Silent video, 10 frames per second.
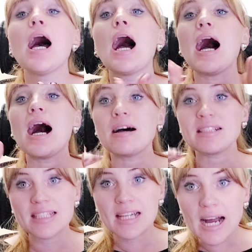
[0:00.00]
А
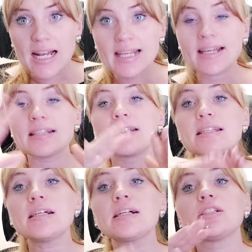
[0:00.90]
далее
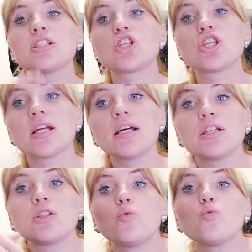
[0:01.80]
цикл
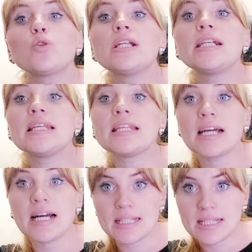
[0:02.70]
начинает
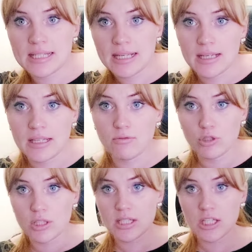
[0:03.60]
удлиняться, и
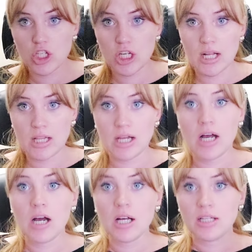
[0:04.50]
вот сначала
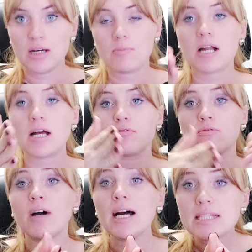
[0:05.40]
там раз в
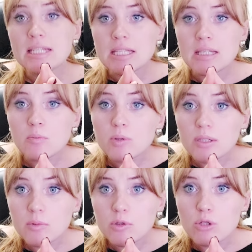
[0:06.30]
20 дней
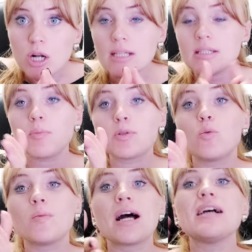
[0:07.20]
была менструация,
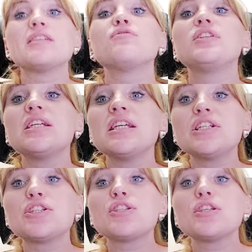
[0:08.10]
потом раз в
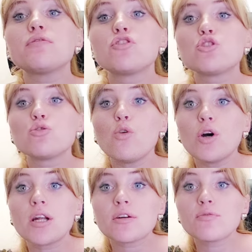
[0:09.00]
30, в
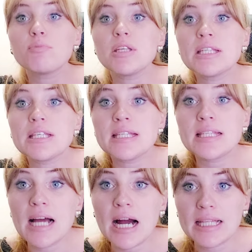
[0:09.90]
40, в
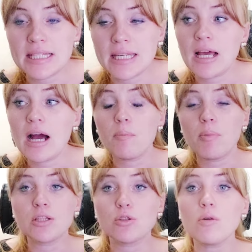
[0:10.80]
50 дней, а
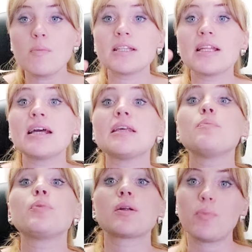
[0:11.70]
потом она и
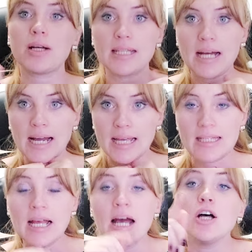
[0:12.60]

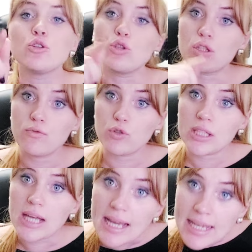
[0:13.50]
пропадает. То есть вот
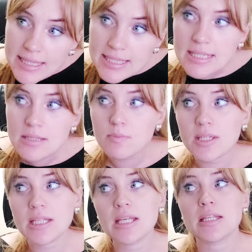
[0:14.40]
эти
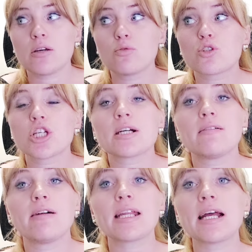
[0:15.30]
изменения уже
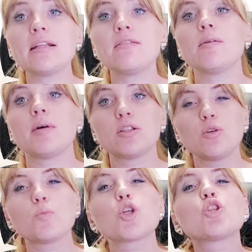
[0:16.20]
говорят вам о
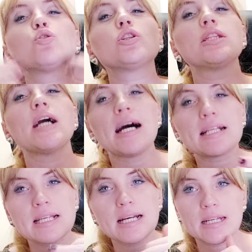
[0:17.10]
том, что да,
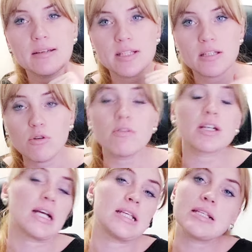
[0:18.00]
скорее всего, в
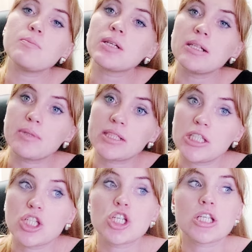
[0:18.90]
организме
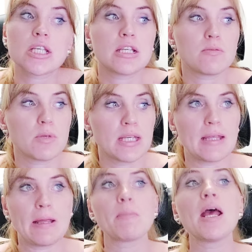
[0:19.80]
климактерические
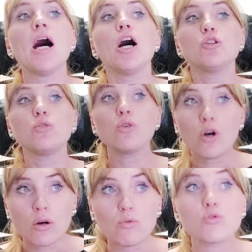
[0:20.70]
изменения.
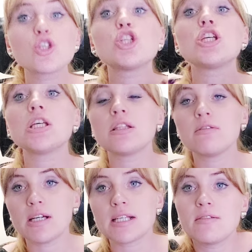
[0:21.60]
Но
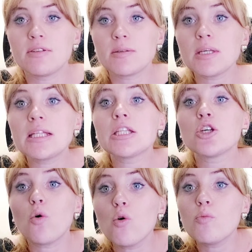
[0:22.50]
учитывая
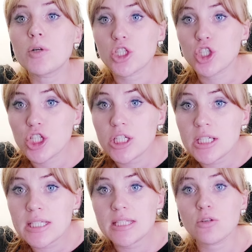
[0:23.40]
современный образ
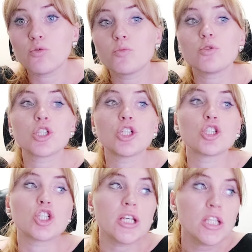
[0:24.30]
жизни у многих
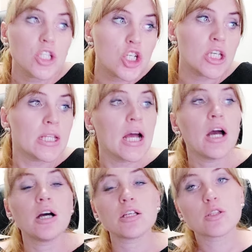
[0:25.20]
женщин,
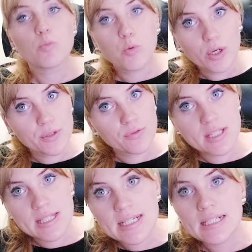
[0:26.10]
сбой в
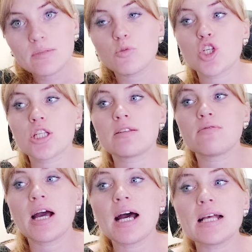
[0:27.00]
цикле может
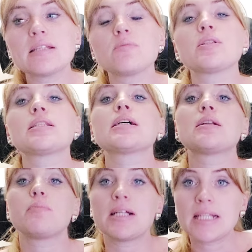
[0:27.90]
связан быть с
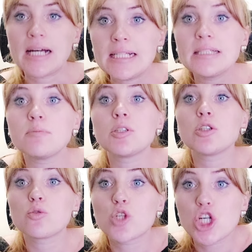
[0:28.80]
гормональными
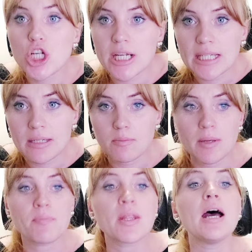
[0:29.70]

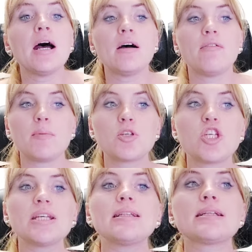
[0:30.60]
нарушениями.
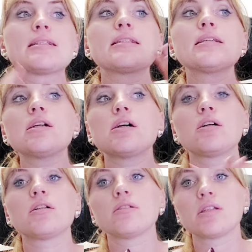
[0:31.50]
Вообще на
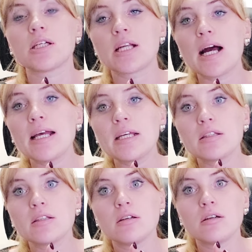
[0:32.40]
цикл
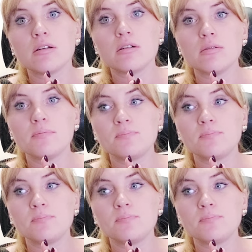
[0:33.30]
играет э,